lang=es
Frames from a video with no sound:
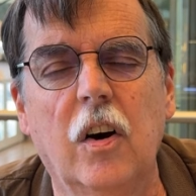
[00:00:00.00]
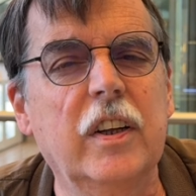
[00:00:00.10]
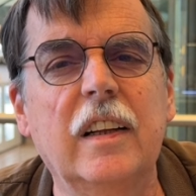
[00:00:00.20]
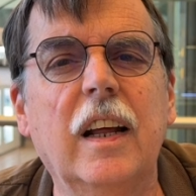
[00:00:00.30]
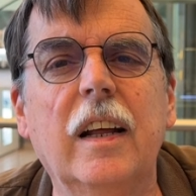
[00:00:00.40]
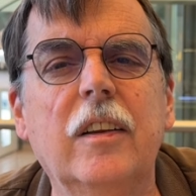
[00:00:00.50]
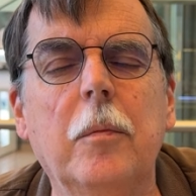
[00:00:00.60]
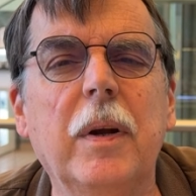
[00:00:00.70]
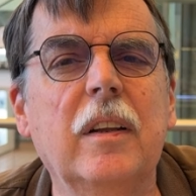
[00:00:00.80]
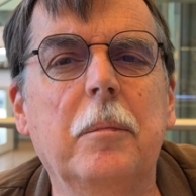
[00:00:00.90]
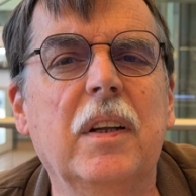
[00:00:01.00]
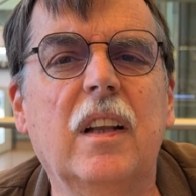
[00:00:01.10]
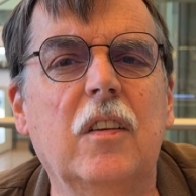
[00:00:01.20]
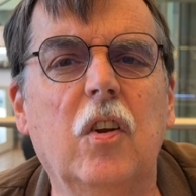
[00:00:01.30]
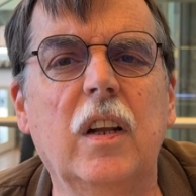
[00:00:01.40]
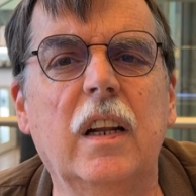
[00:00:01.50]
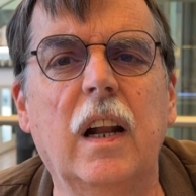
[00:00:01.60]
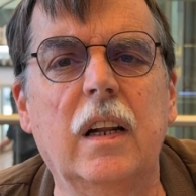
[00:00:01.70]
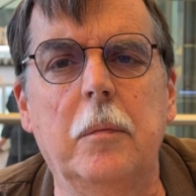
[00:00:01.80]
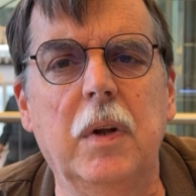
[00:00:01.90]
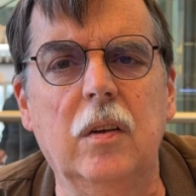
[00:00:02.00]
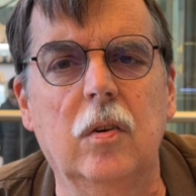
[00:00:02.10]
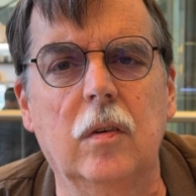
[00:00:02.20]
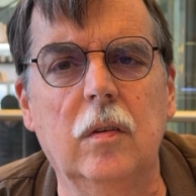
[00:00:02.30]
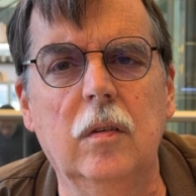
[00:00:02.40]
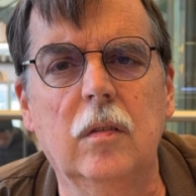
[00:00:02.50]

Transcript: O sea, ese, hombre siempre está todo el día en el gimnasio. Michael